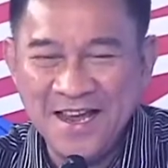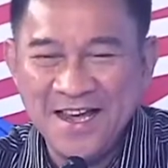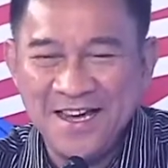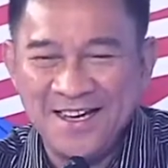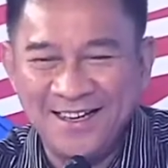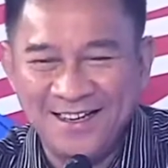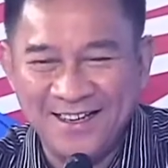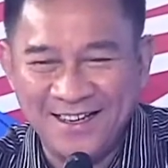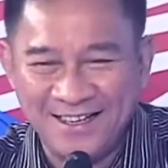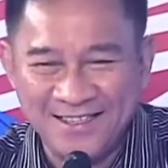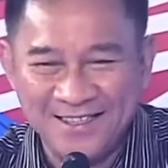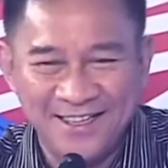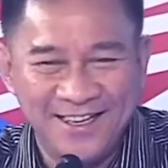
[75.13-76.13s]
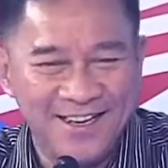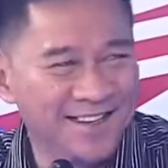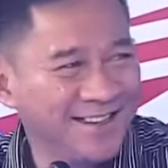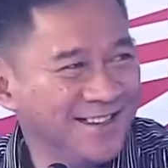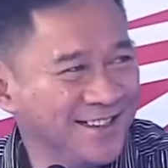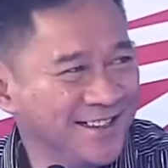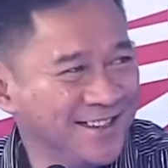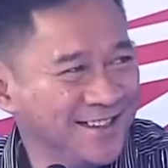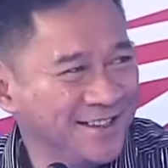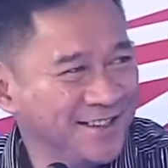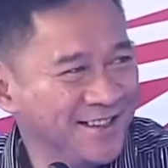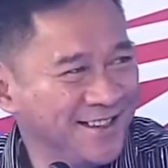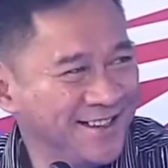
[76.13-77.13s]
Uh, kasi, rise up na lang ako
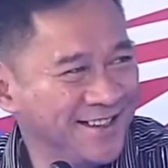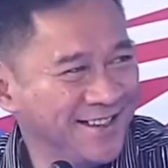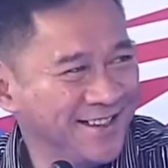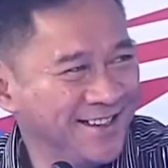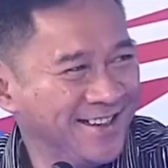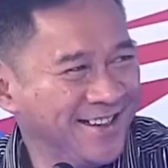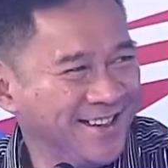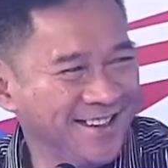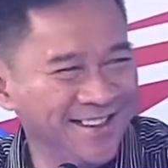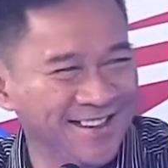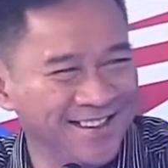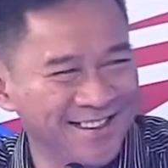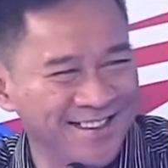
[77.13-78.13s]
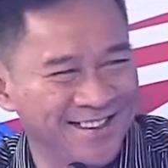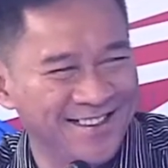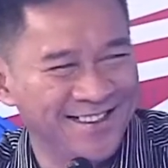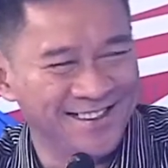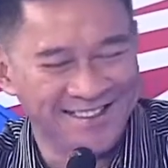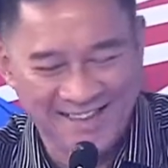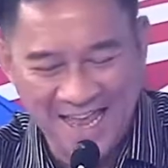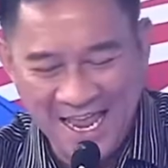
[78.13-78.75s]
medyo maraba. Oh,